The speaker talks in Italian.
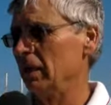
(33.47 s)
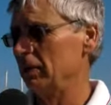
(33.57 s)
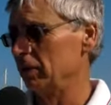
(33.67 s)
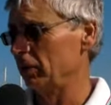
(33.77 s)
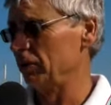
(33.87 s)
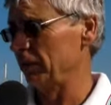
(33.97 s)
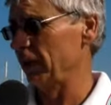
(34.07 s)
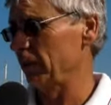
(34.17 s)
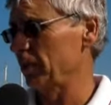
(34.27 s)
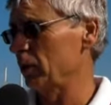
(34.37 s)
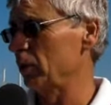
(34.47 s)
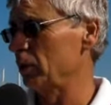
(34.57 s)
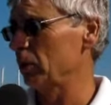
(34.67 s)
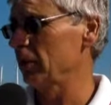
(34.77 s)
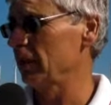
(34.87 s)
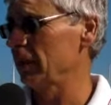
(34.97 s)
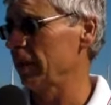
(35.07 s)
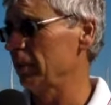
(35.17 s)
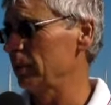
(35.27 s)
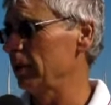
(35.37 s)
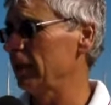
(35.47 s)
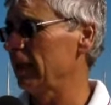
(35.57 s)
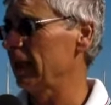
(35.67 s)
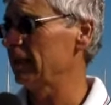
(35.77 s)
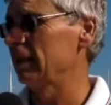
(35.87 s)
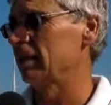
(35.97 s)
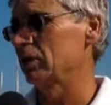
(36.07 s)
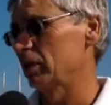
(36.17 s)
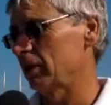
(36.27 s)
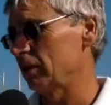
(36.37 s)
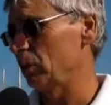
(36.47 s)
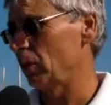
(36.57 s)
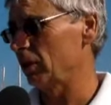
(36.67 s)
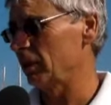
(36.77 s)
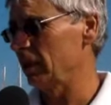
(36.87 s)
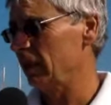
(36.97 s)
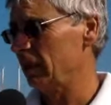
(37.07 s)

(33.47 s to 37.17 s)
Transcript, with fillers: si, conferma come uno dei campi di regata in certi luoghi